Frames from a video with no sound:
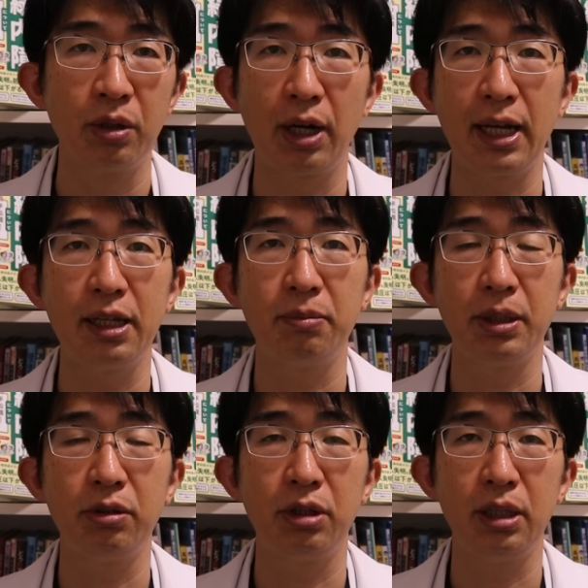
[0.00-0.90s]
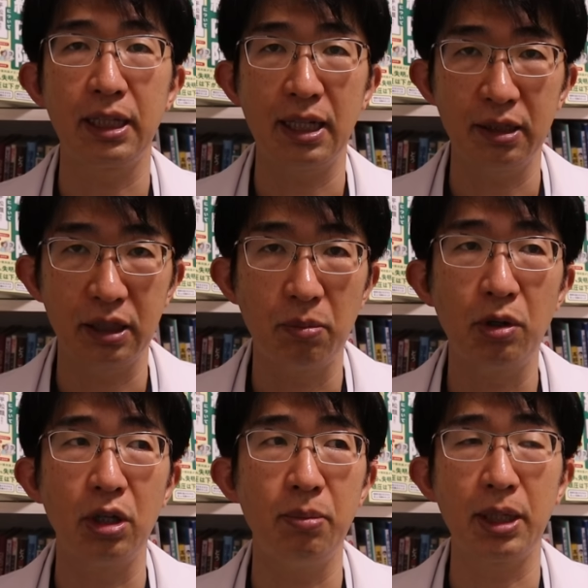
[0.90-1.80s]
ドライアイの目薬に関して
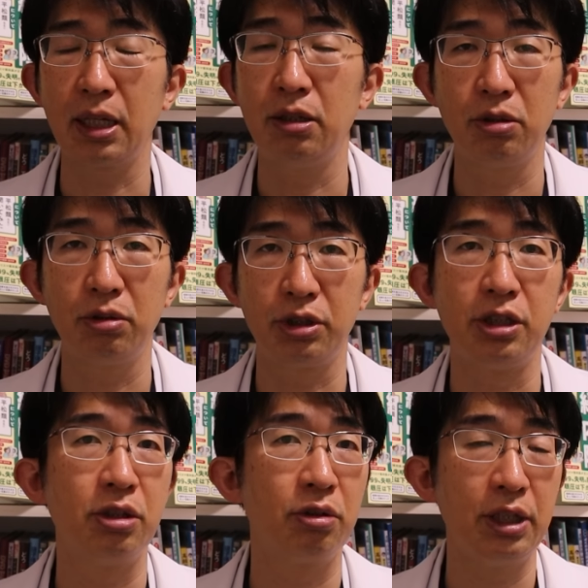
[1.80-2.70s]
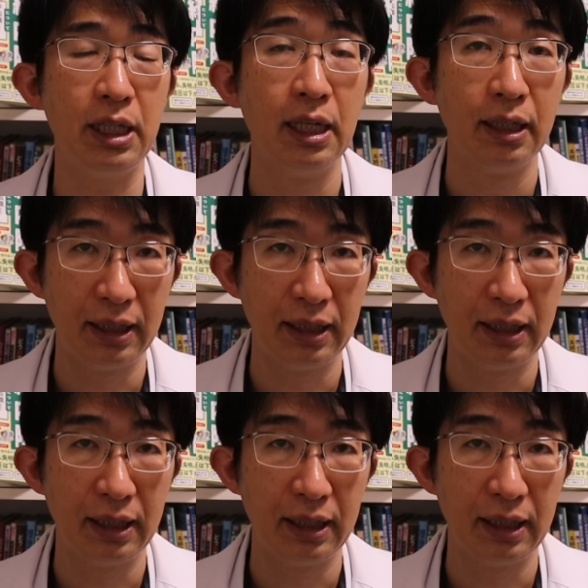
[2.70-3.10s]
も今現状市場に